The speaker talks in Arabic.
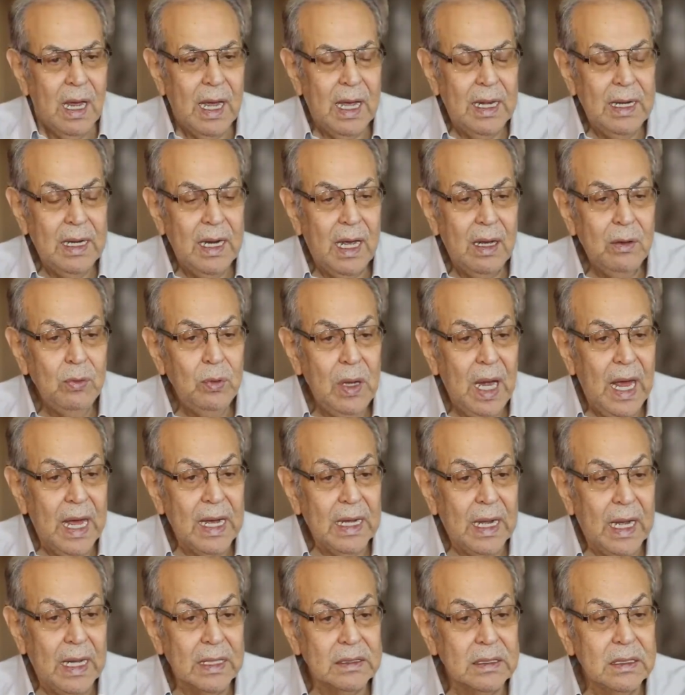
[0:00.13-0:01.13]
انا اول
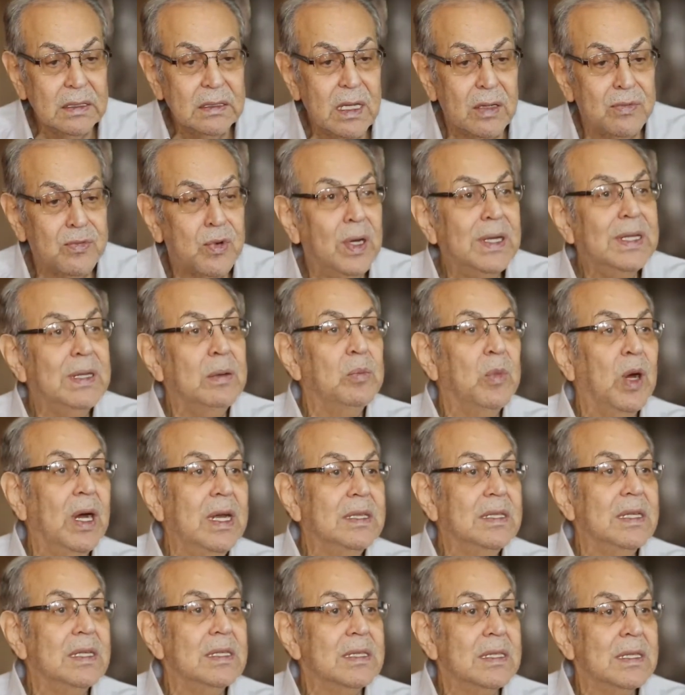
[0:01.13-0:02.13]
حاجه حطيتها فؤاد
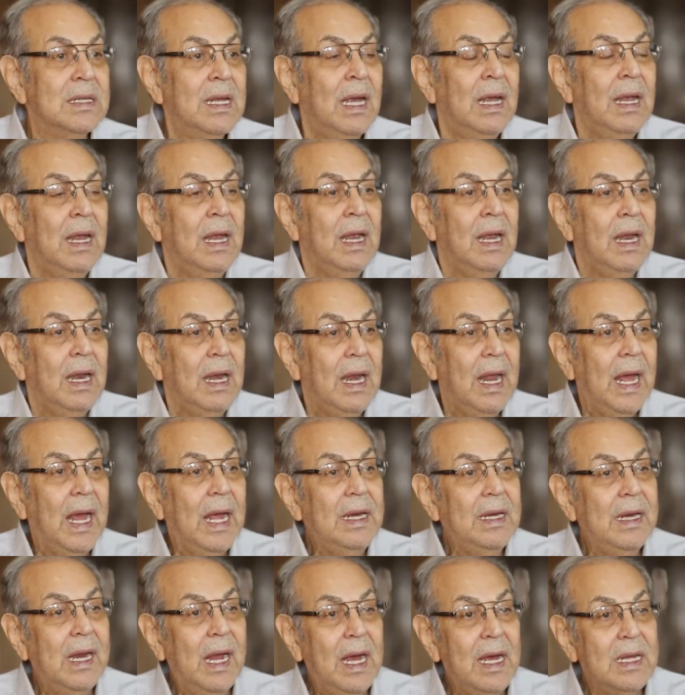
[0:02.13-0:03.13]
مهندس
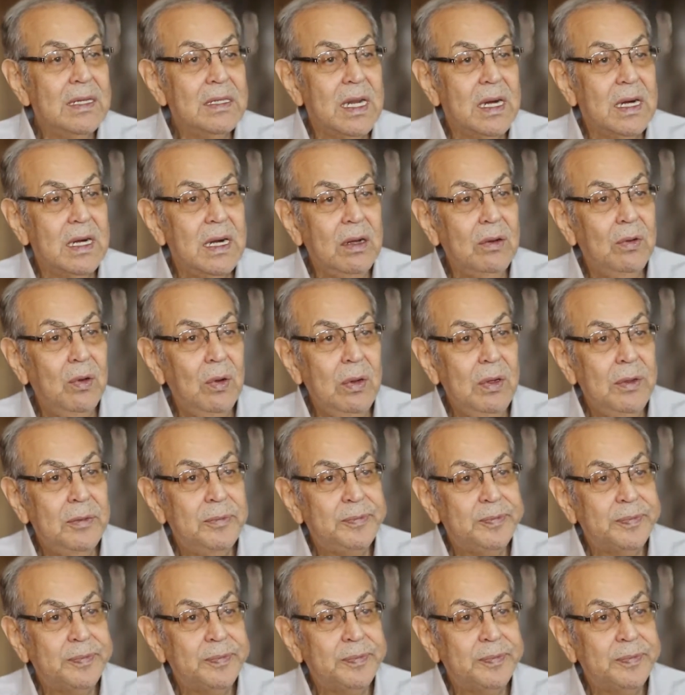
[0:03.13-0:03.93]
لان هذا الرجل